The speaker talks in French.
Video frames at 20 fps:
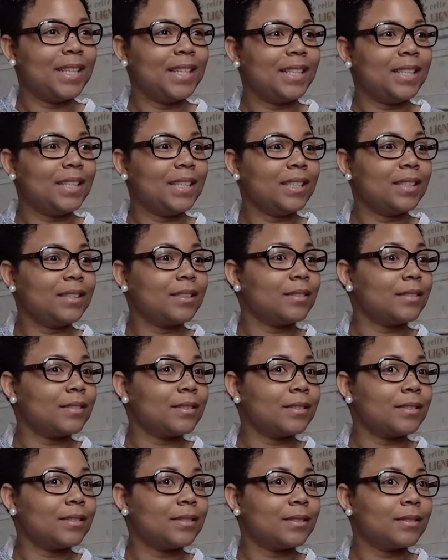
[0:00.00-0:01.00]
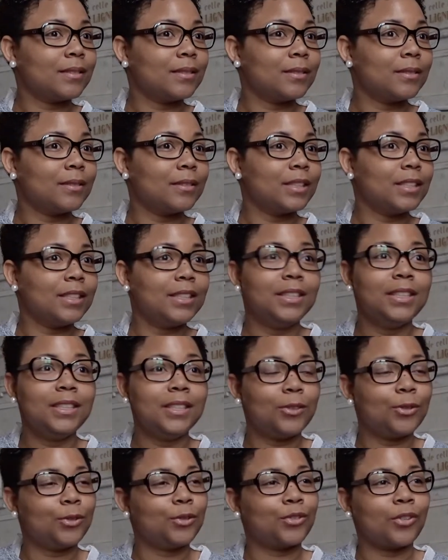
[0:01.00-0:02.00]
et euh,
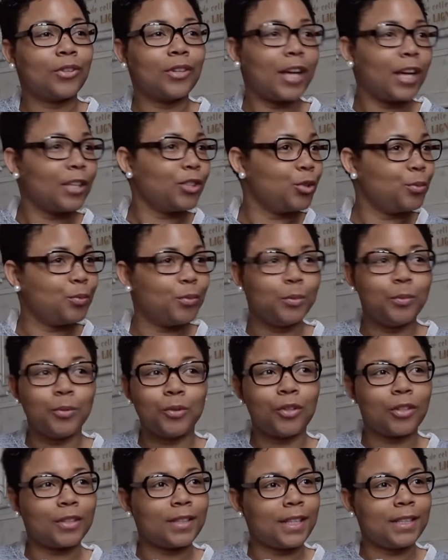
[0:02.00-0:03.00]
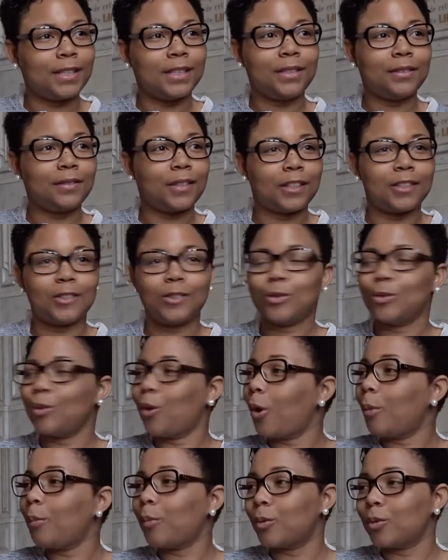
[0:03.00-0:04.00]
qui euh, s'engage depuis plusieurs années vers de
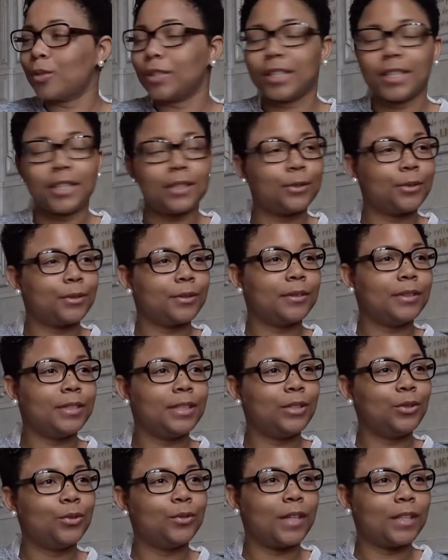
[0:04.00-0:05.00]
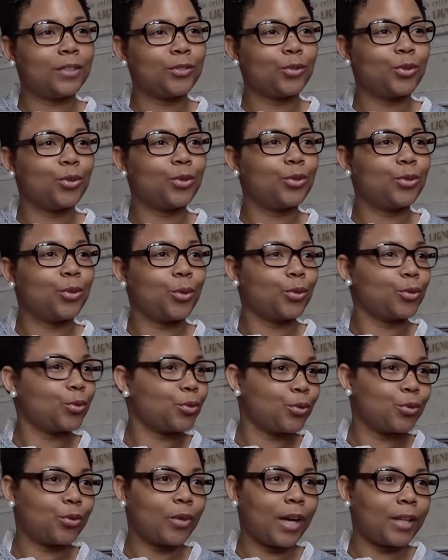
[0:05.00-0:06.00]
grands projets d'innovation, de
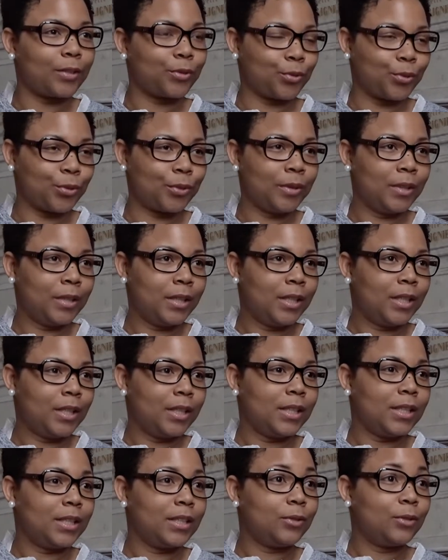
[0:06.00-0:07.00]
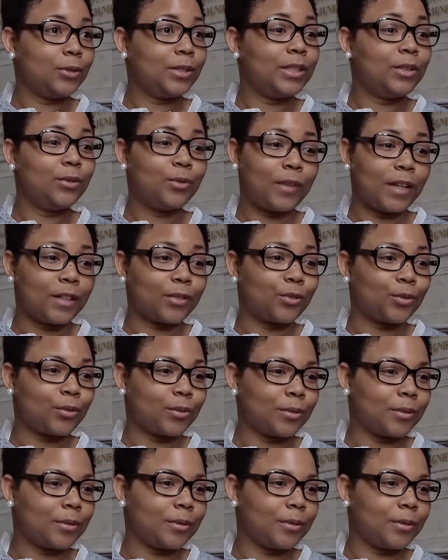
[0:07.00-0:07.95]
restructuration et d'innovation